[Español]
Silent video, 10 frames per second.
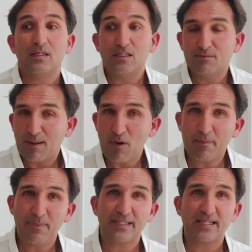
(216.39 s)
Y vamos
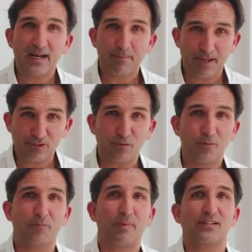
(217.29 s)
a explicar paso
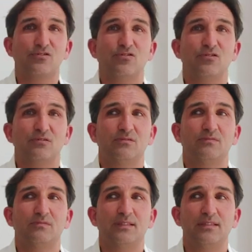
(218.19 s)
por paso
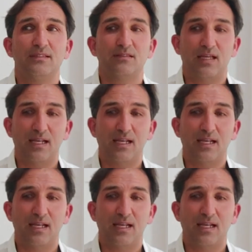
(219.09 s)
¿eh?